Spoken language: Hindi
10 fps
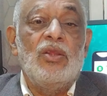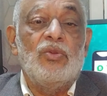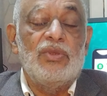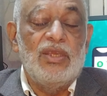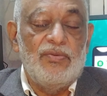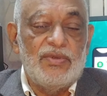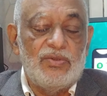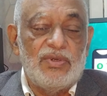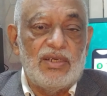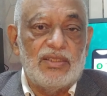तो ये
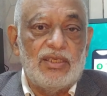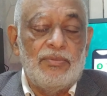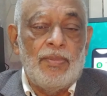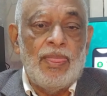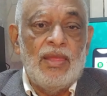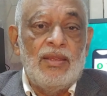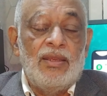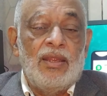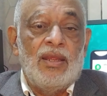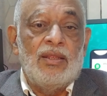वजूहत
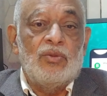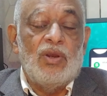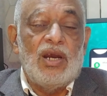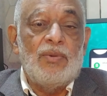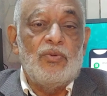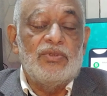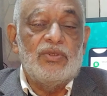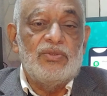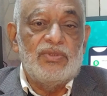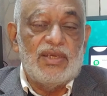है तो आप लोगों से
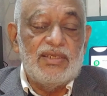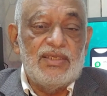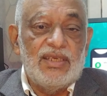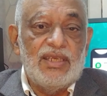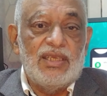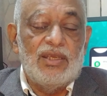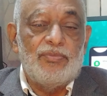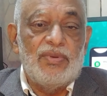गुजारिश है कि